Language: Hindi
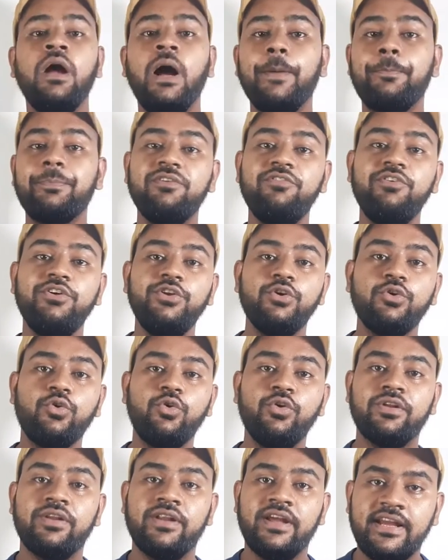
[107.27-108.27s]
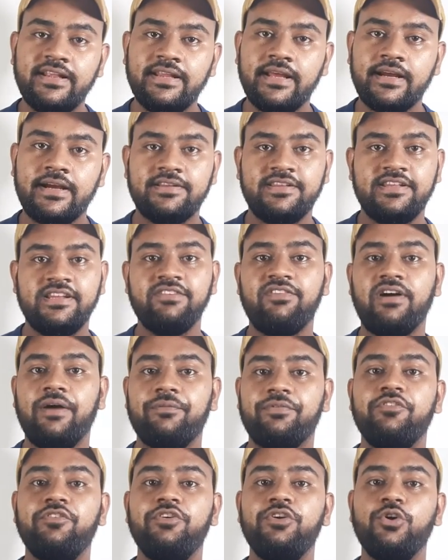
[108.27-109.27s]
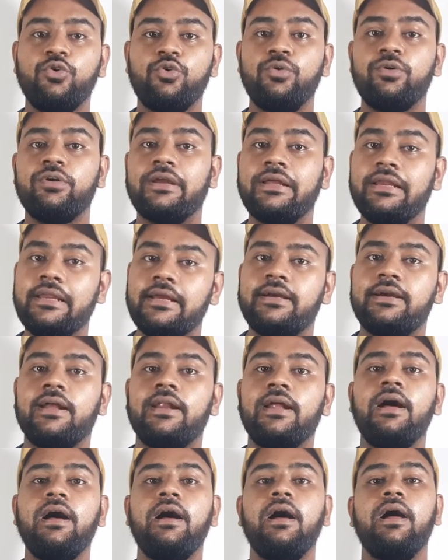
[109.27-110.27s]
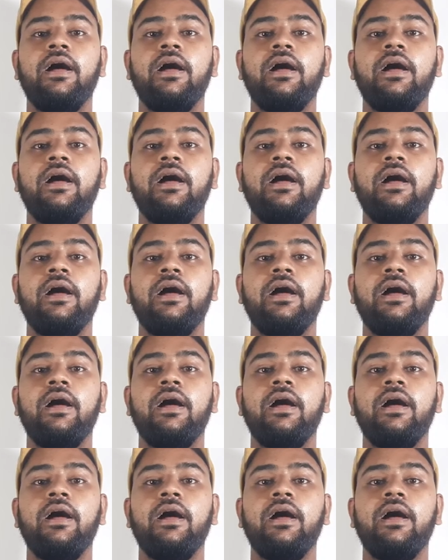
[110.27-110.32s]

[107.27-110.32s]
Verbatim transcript: आपकी वीडियो को नहीं देखा सिर्फ आपकी वीडियो को क्लिक करा